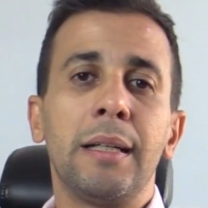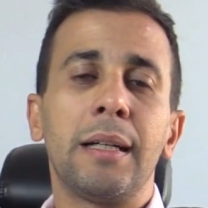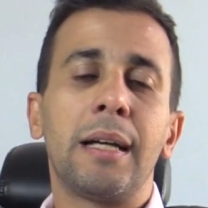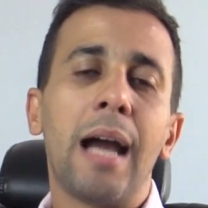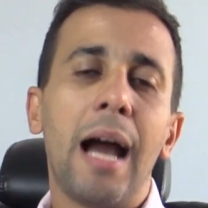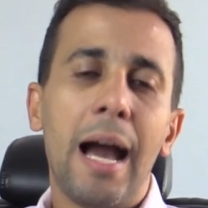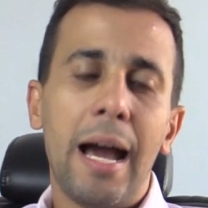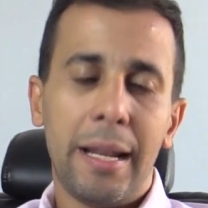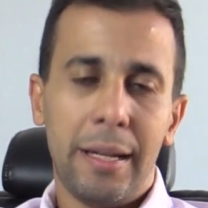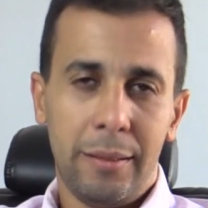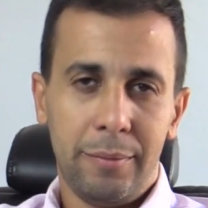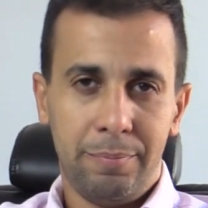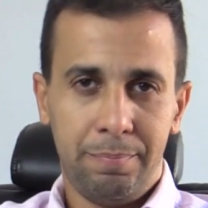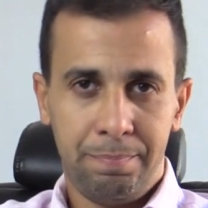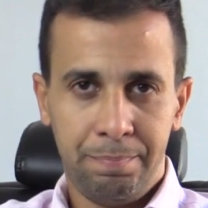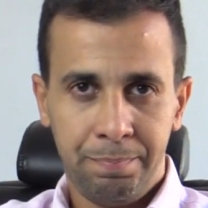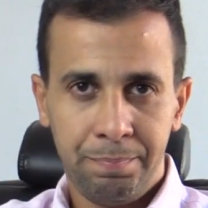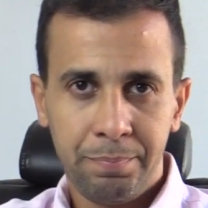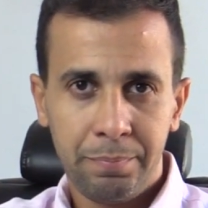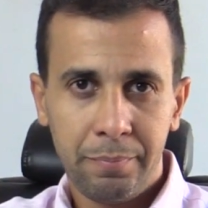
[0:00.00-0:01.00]
Cara,
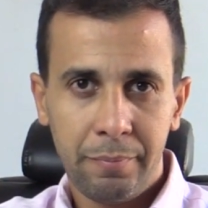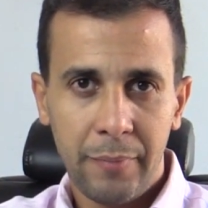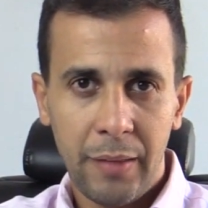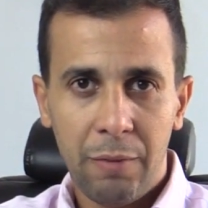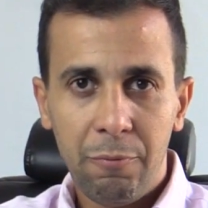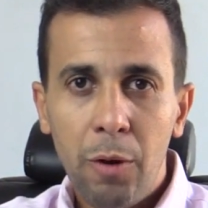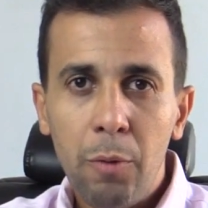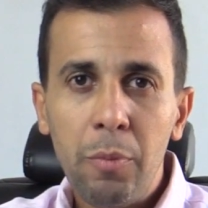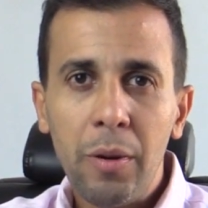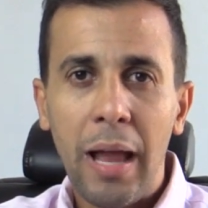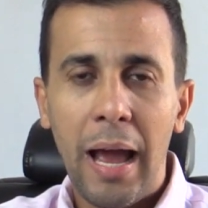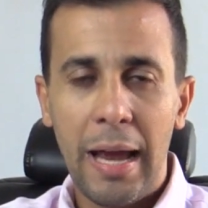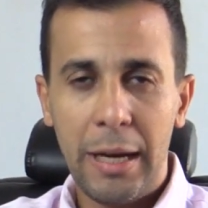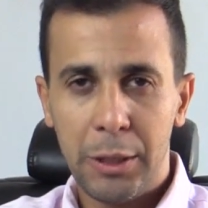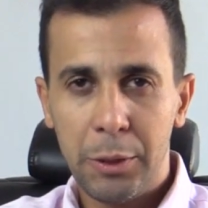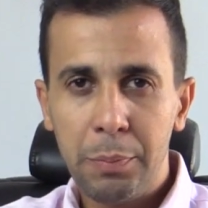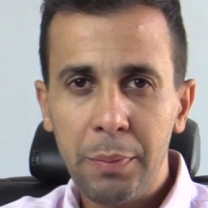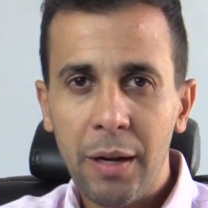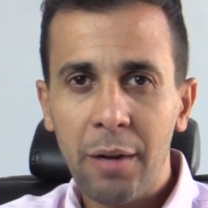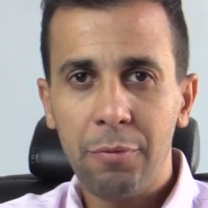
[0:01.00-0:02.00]
vamos lá,
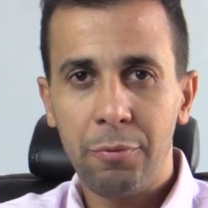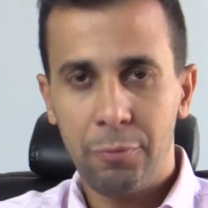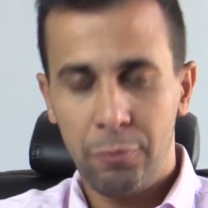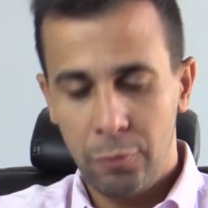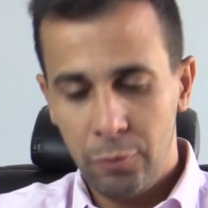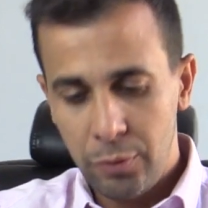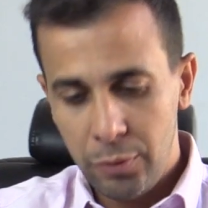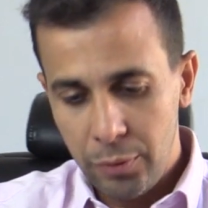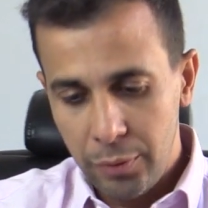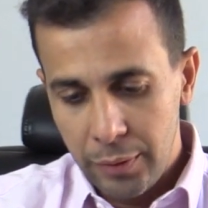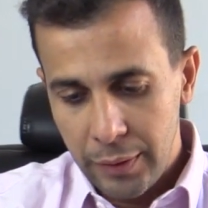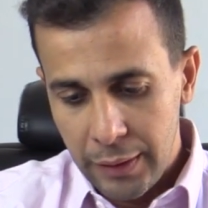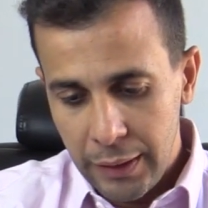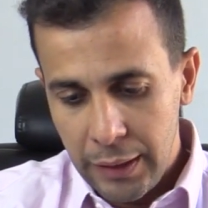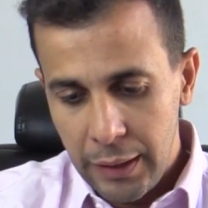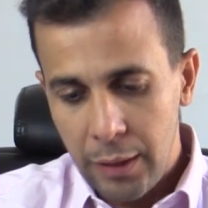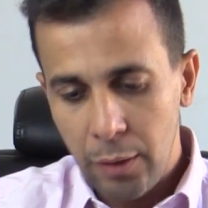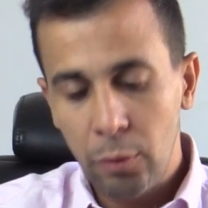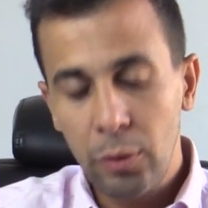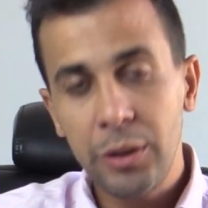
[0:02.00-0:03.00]
respira fundo
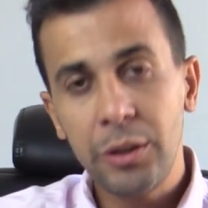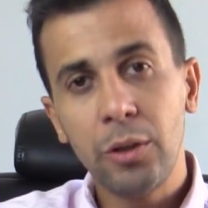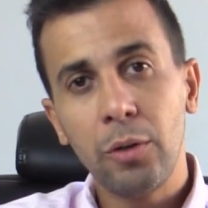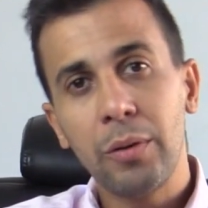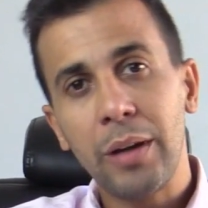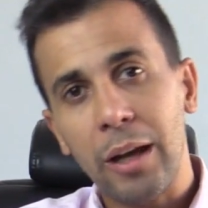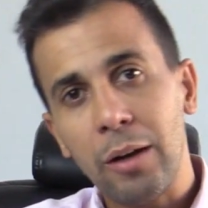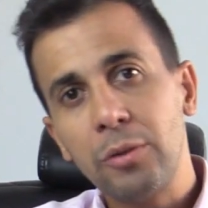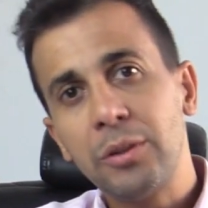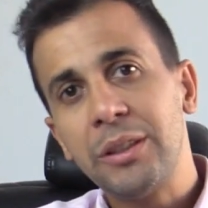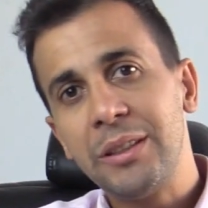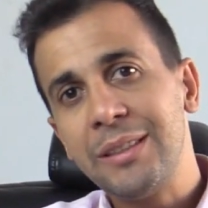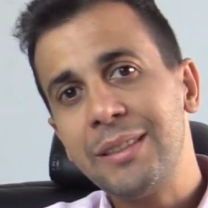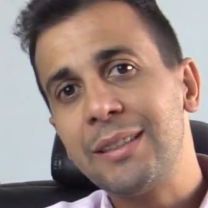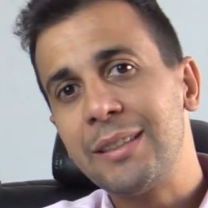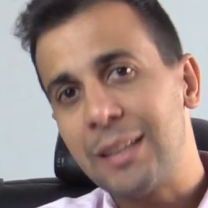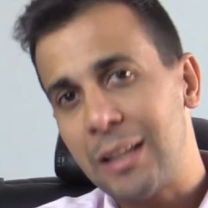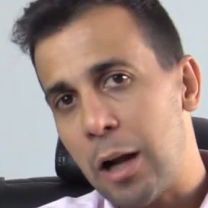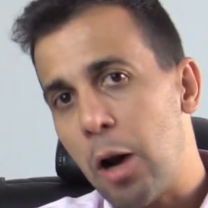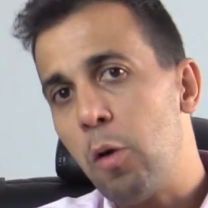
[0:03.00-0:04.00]
e hoje eu quero te
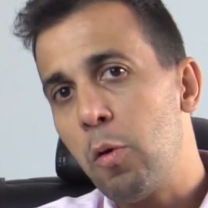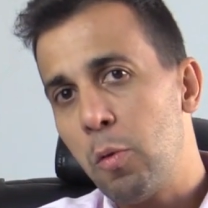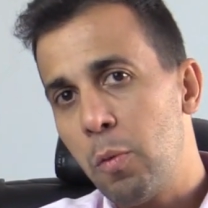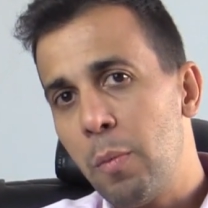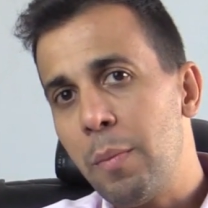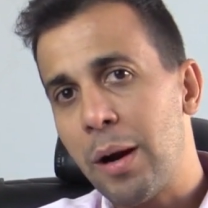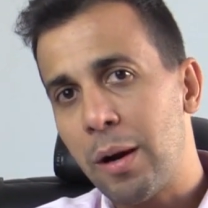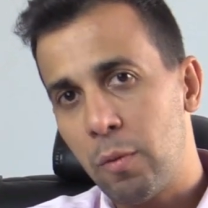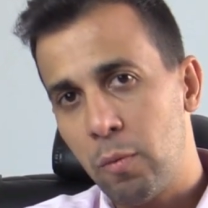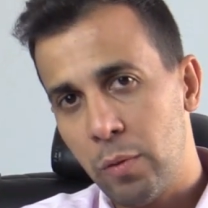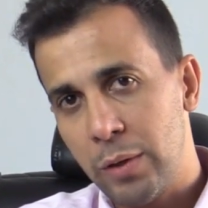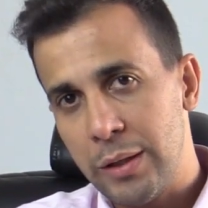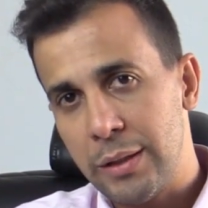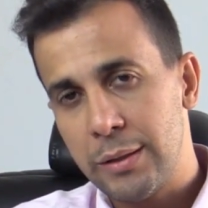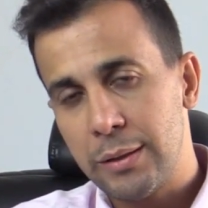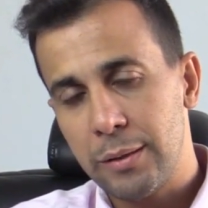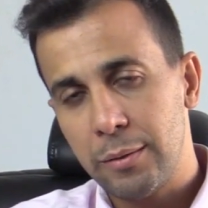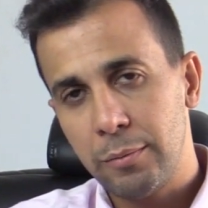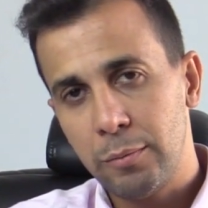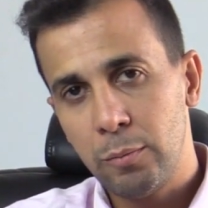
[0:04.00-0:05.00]
ensinar alguma
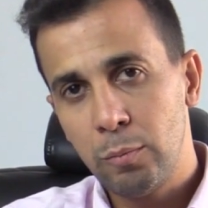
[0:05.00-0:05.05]
coisa.